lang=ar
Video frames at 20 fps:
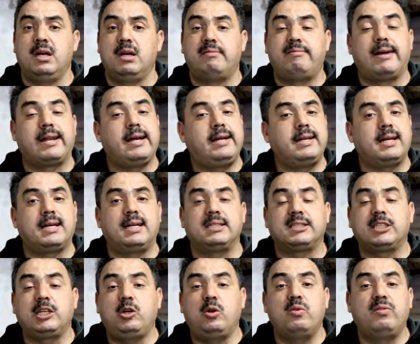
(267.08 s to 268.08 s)
فرحنا
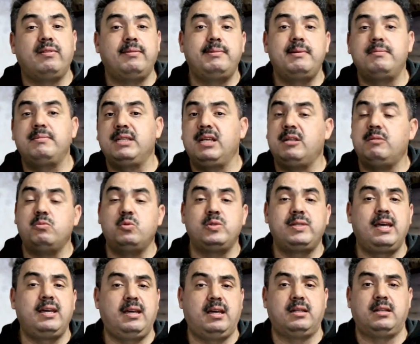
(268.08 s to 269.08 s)
كنطيحوا في الباب ديال
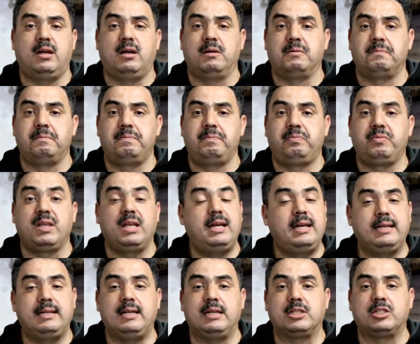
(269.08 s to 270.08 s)
المزايده
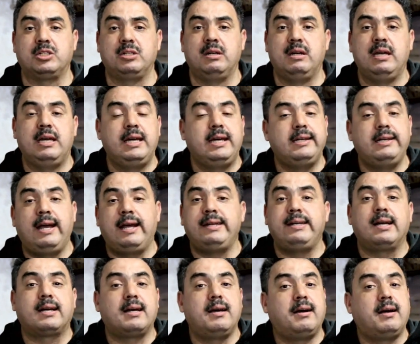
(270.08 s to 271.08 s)
علاش
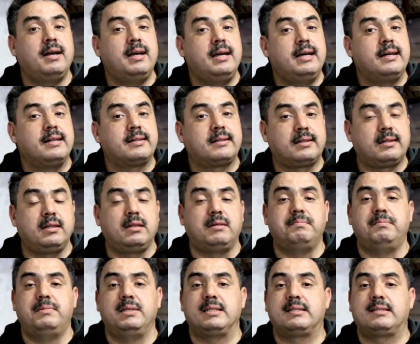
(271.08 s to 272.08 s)
لانك
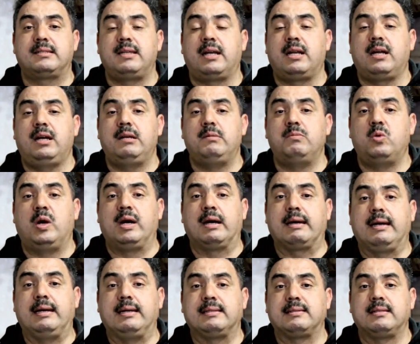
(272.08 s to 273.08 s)
طلب الصراحه
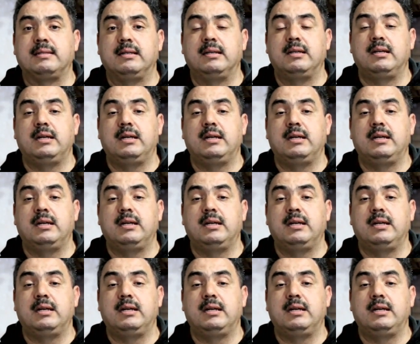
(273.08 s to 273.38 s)
المؤقت